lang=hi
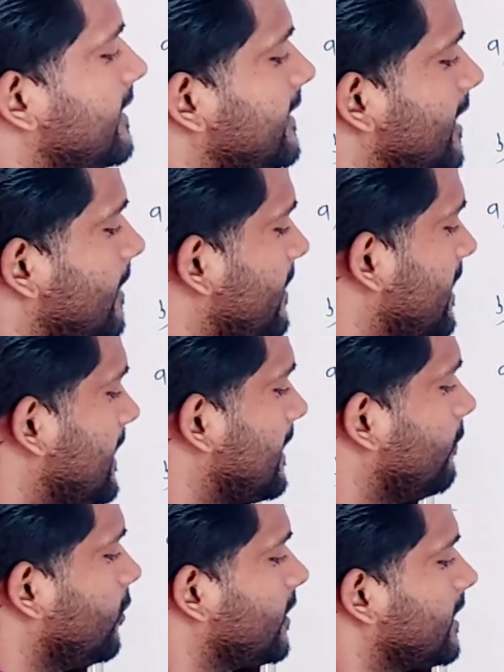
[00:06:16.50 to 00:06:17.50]
प्लेसेंटा में
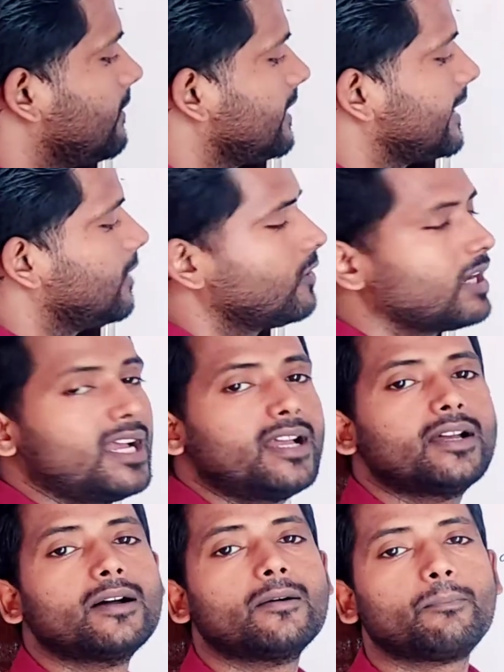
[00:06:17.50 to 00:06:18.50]
केवल और केवल क्या होगा
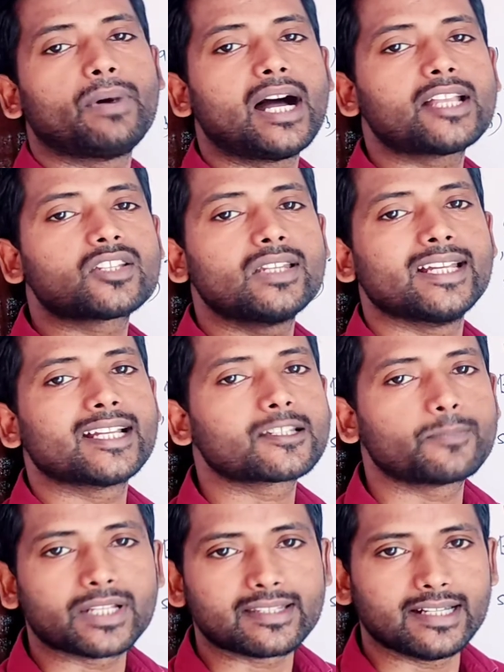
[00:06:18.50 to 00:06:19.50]
पांच
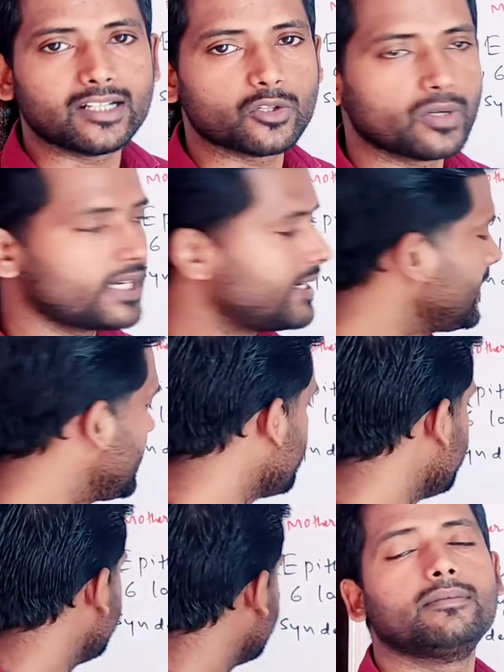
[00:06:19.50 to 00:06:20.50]
लेयर्स प्रेजेंट होंगे ठीक
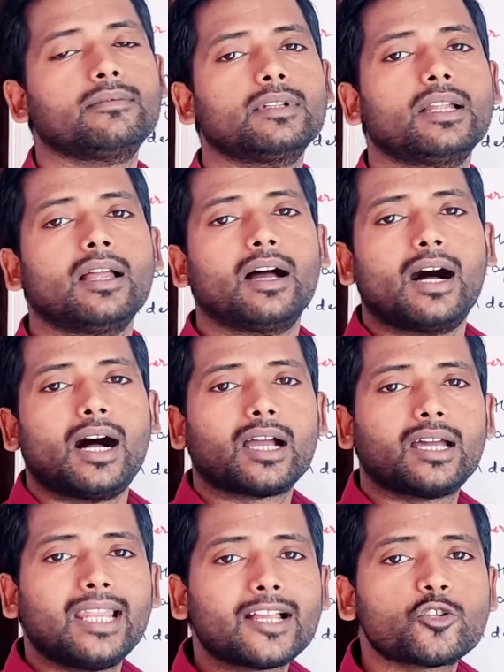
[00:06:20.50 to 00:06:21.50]
है
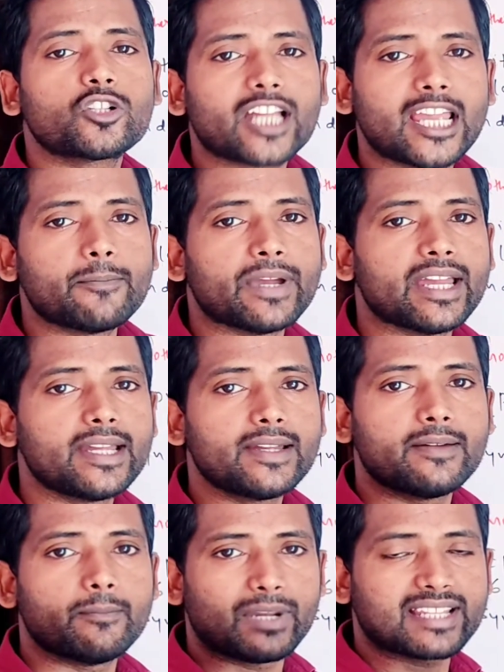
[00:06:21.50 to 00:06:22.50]
अगला जो टाइप है
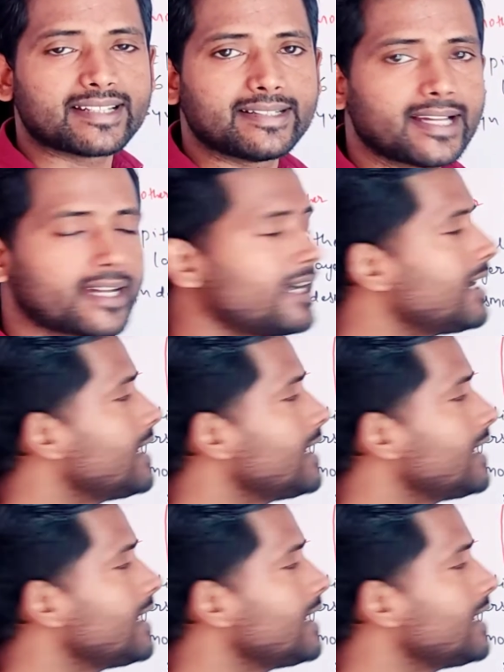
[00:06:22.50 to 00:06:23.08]
प्लेसेंटा